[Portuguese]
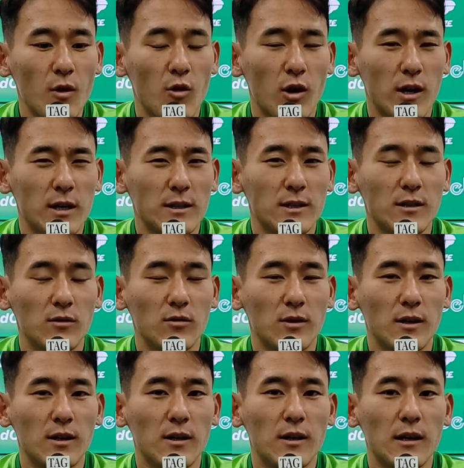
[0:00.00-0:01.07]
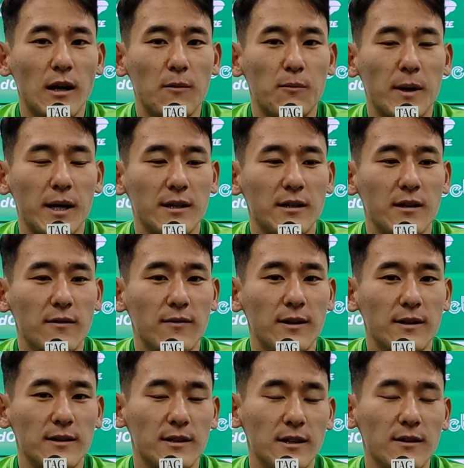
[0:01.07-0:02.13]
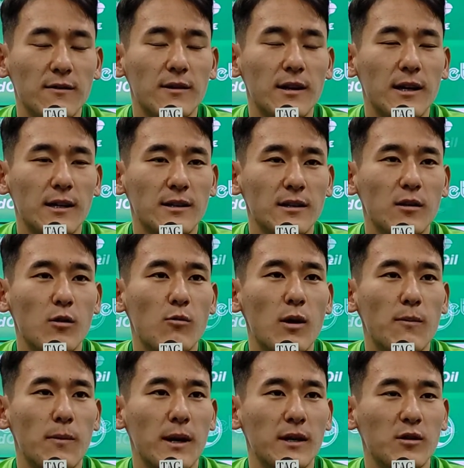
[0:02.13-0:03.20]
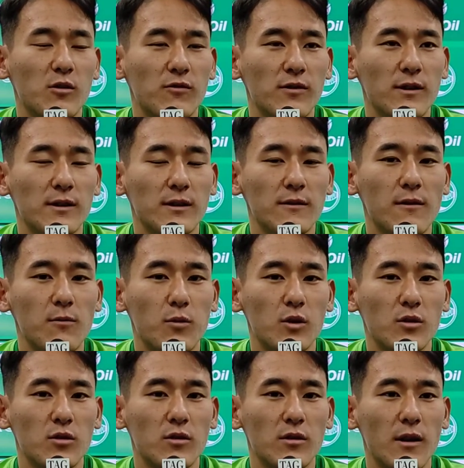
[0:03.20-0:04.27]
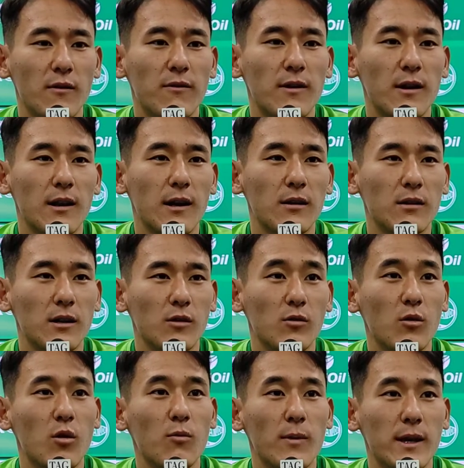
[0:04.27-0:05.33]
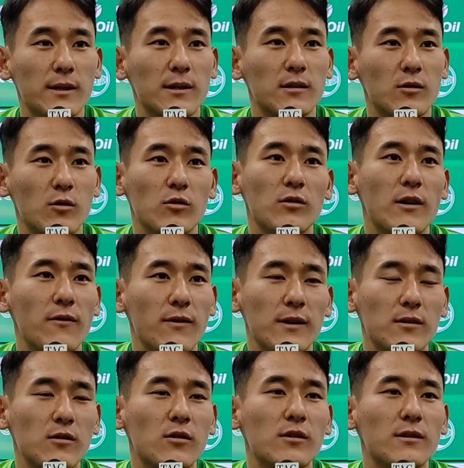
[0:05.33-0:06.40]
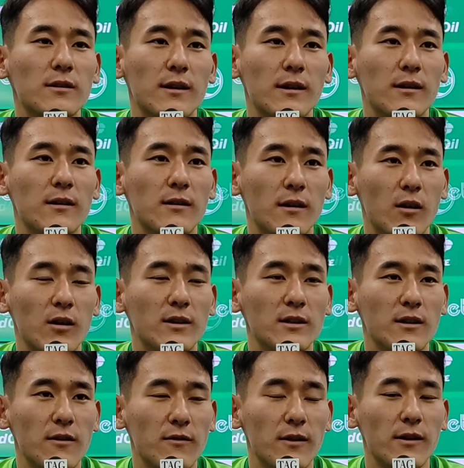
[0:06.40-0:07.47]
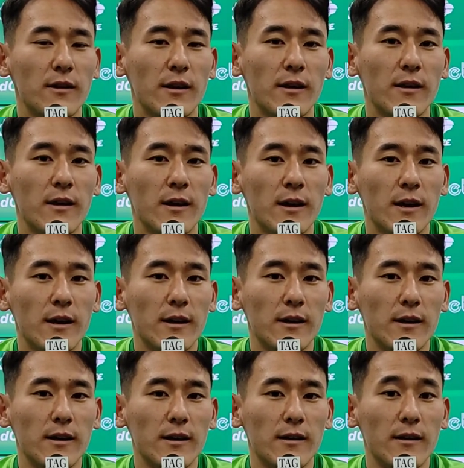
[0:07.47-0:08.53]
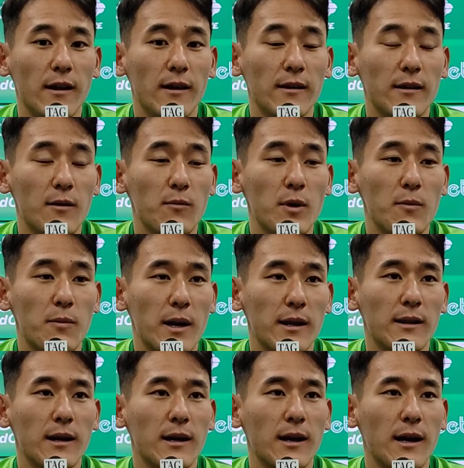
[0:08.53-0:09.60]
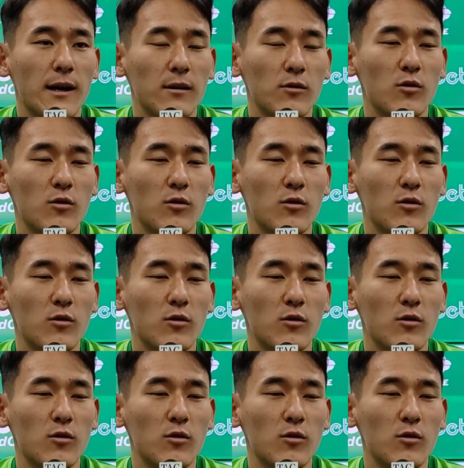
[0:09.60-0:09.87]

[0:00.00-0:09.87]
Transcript: eu acredito que a parte defensiva, né, assim como a parte ofensiva, o professor tem falado que não começa só os defensores, né, na hora de defender e nem também para atacar